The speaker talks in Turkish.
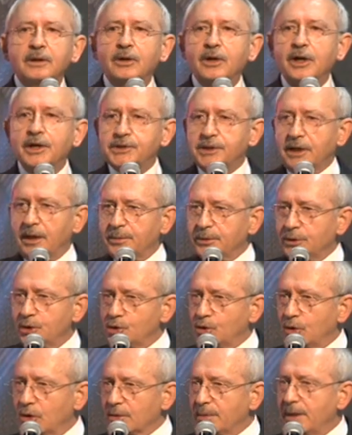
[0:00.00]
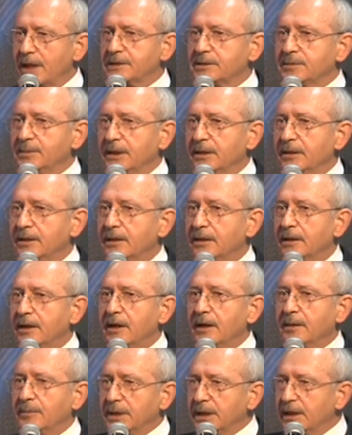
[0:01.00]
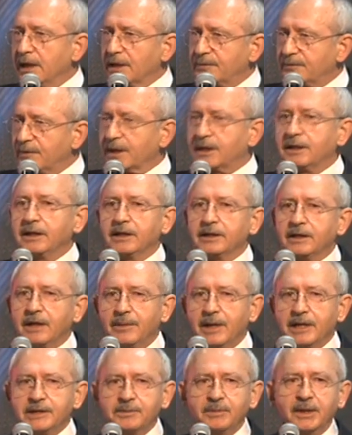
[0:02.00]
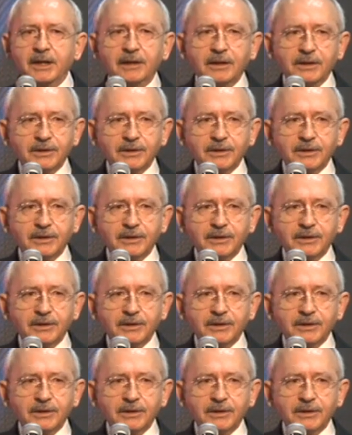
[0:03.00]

Hesabını sormaz mı? Milletvekili demez mi?